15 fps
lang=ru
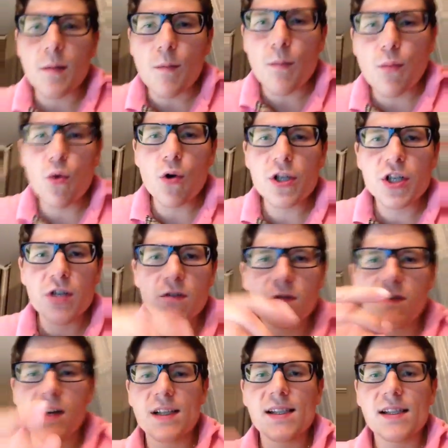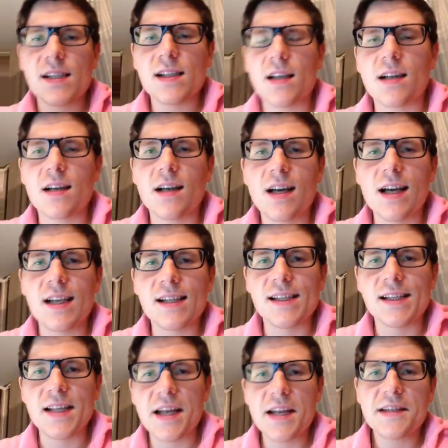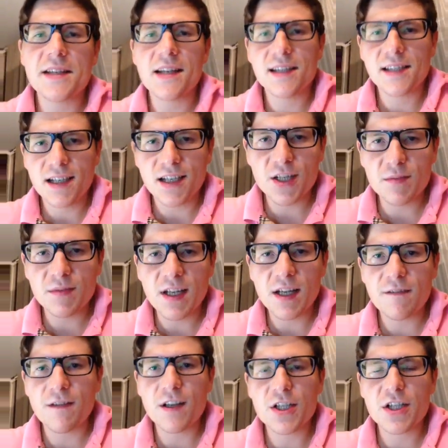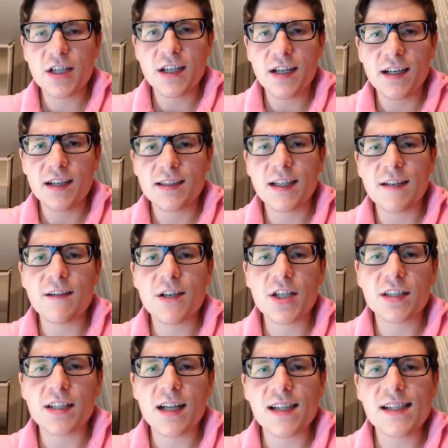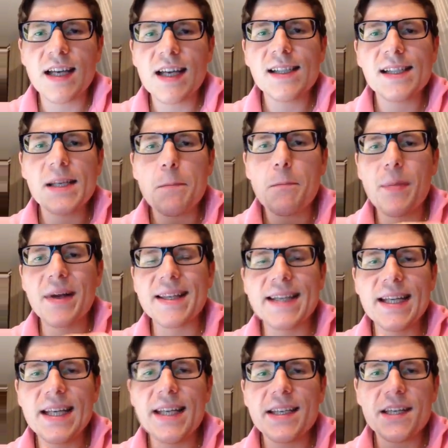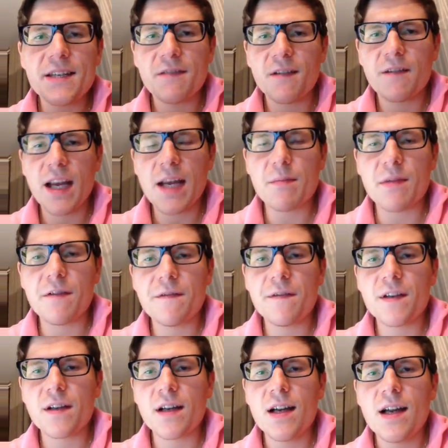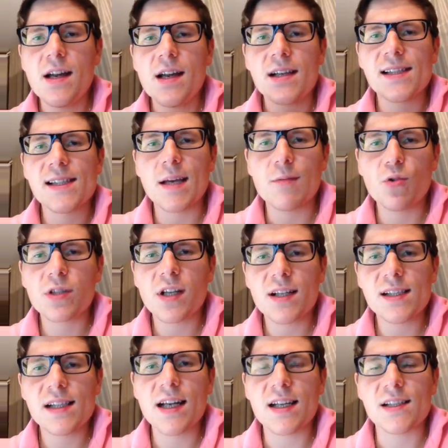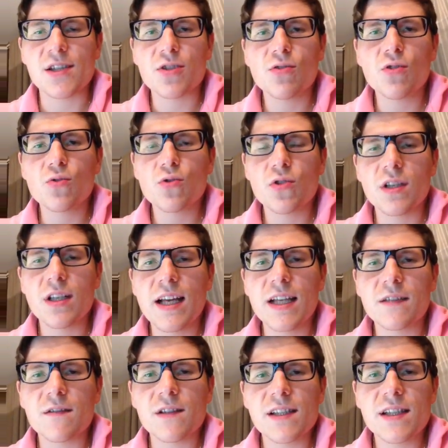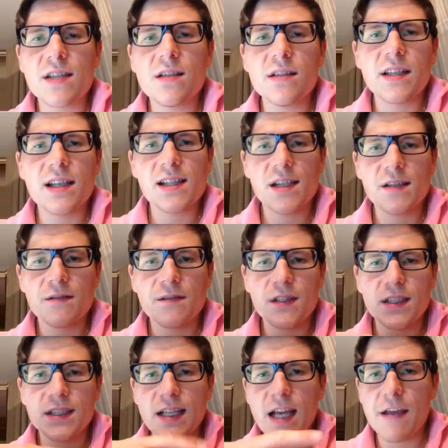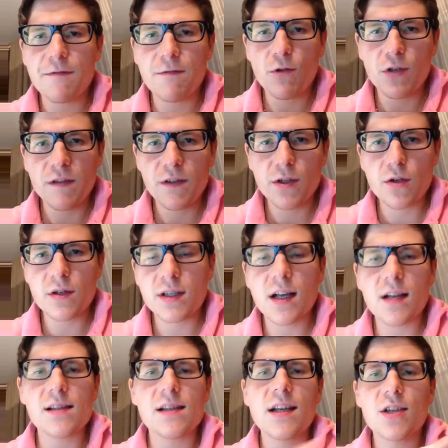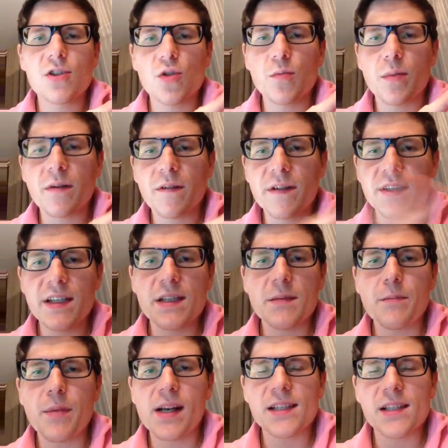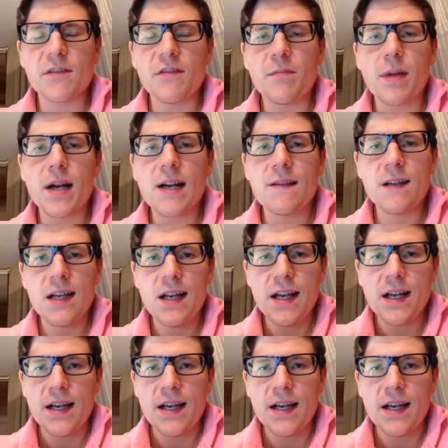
больше у вас э, зрителей, скажем так, вашей, на вашей трансляции. Поделитесь во время эфира самой трансляции. Что нужно для этого сделать? Если вы на айфоне ведете трансляцию, проведите пальцем вправо.